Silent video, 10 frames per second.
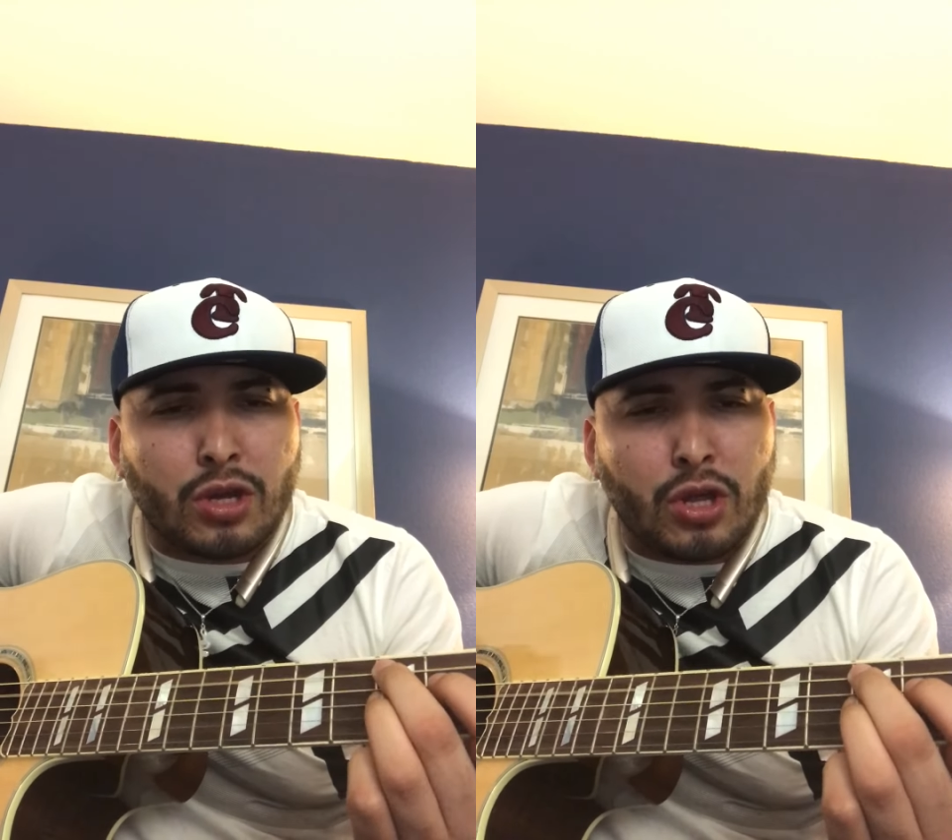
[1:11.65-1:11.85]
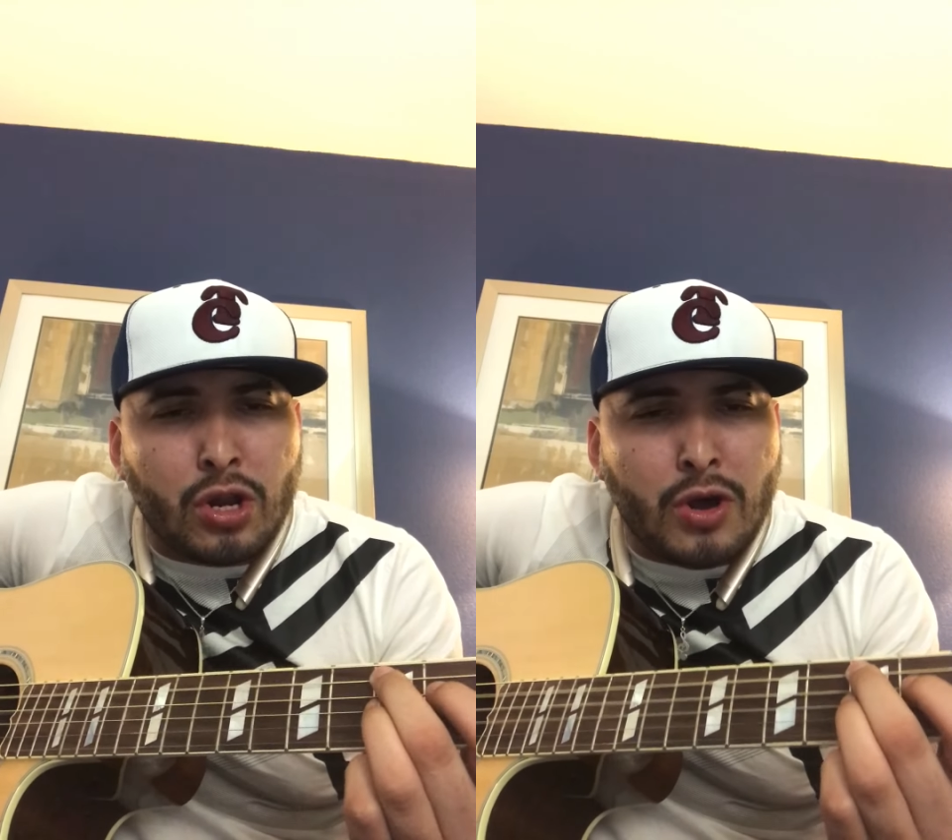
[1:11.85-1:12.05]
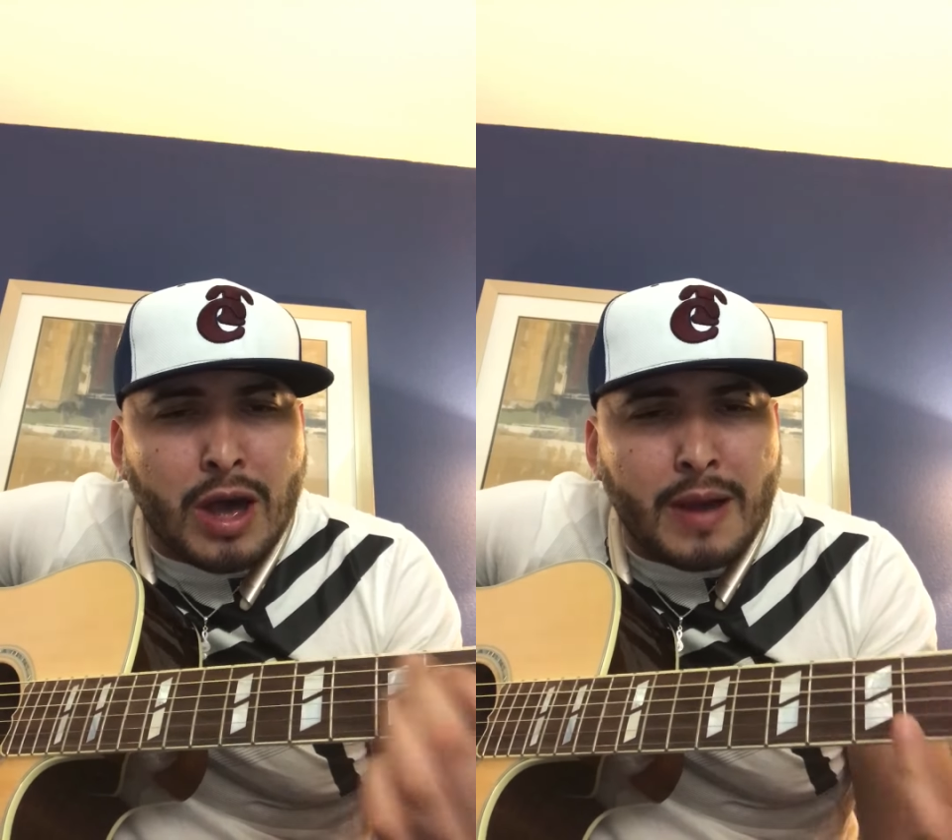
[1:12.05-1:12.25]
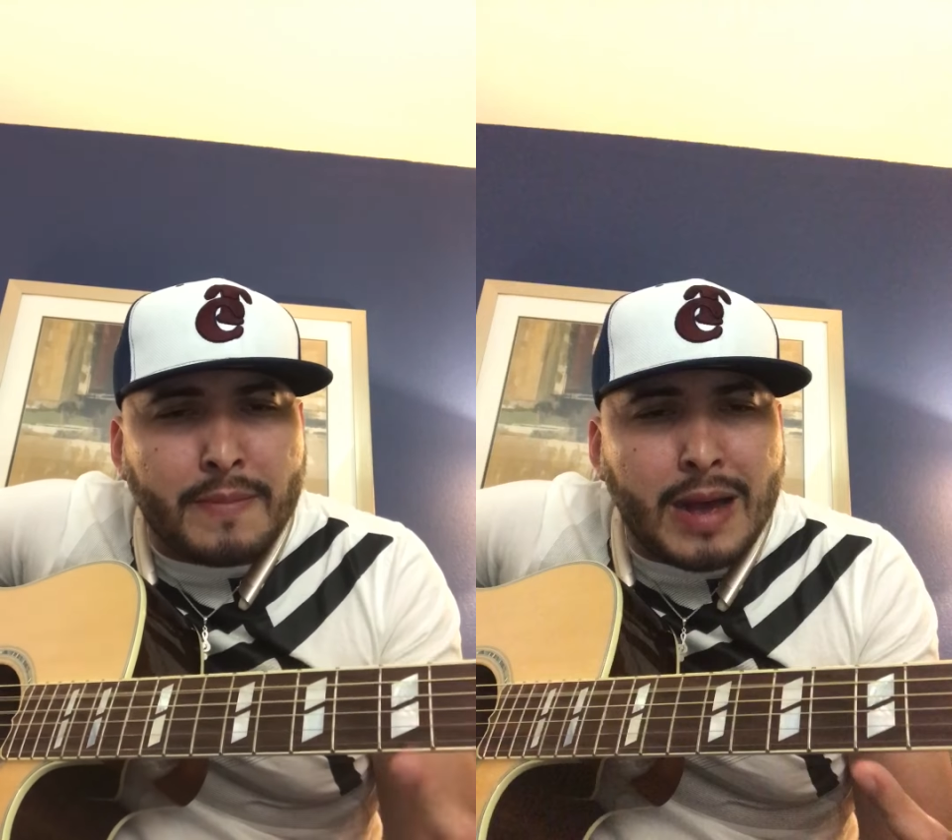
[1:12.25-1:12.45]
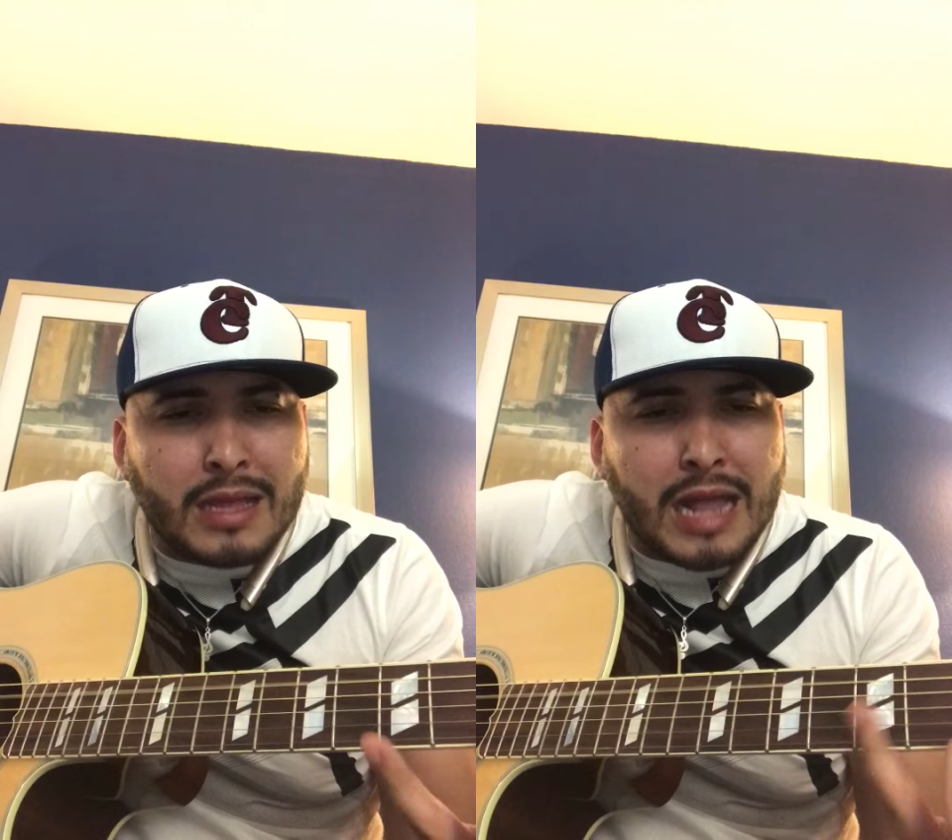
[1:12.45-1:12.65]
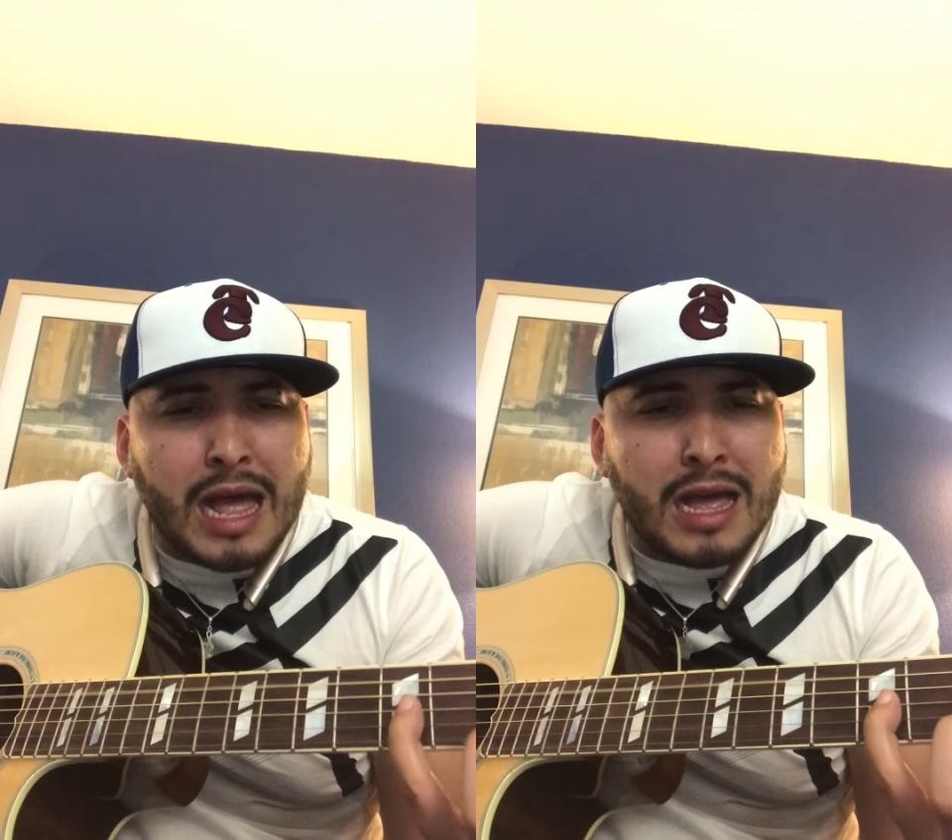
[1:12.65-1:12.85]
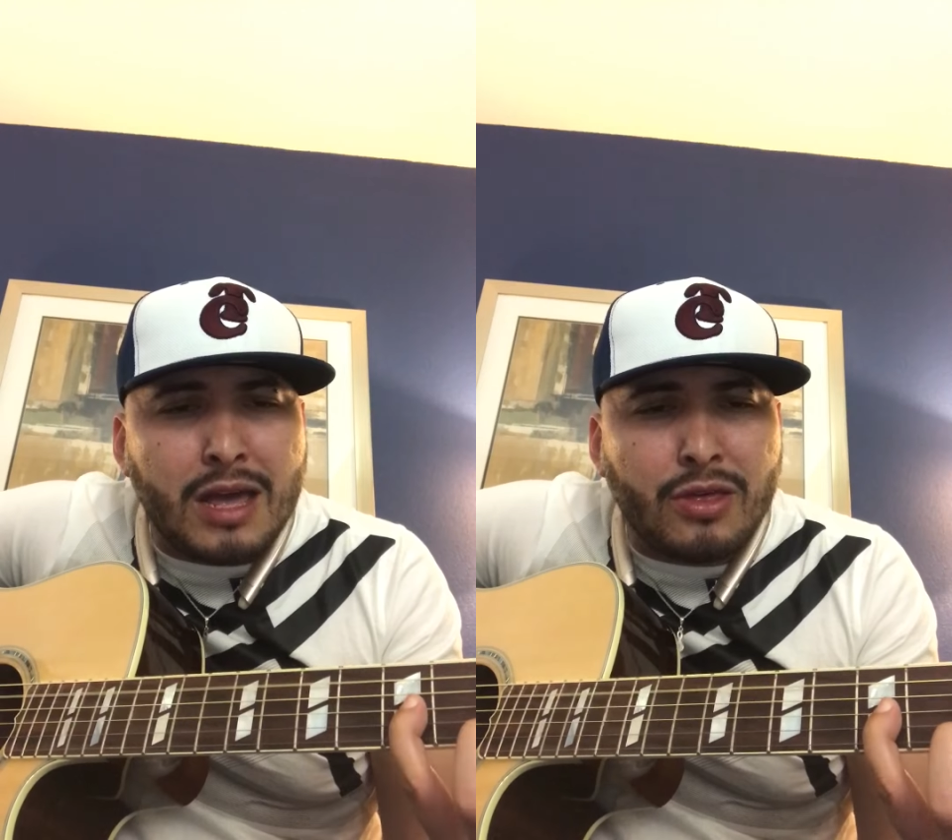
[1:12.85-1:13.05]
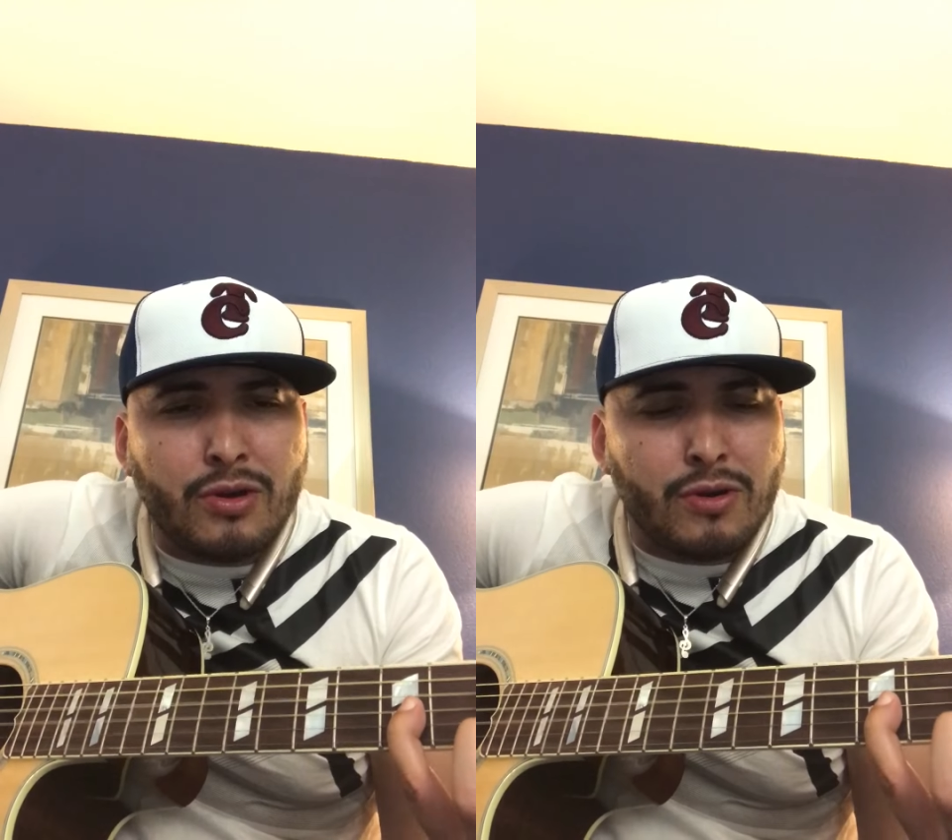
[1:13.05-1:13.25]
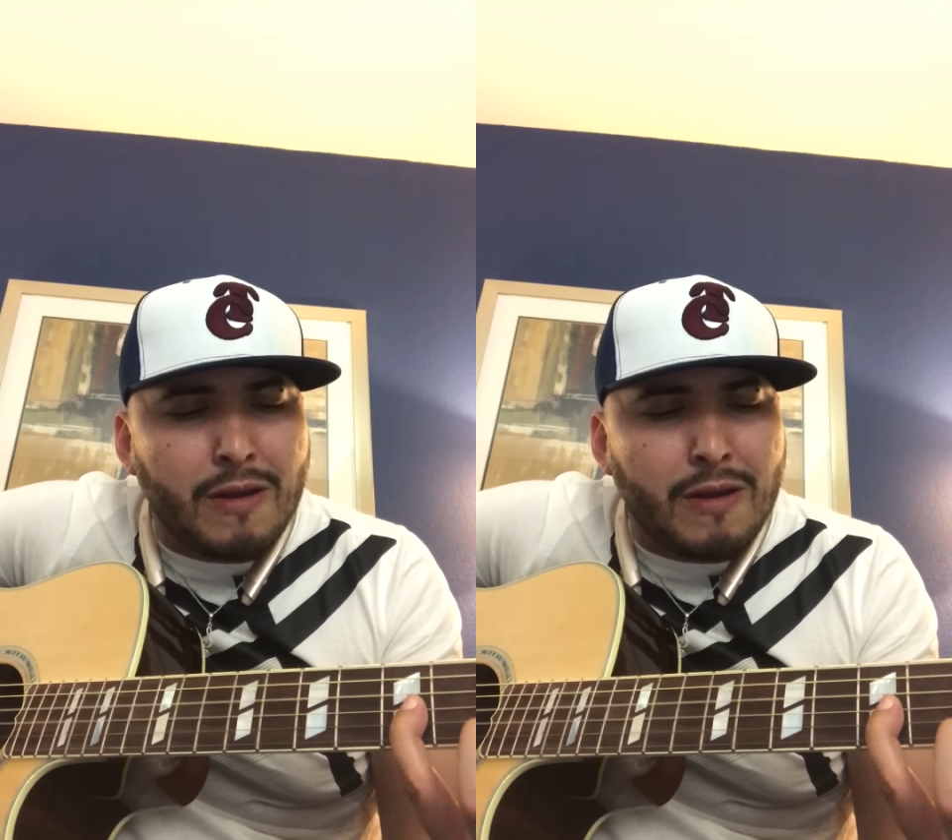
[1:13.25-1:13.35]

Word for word: todo lo ha matado.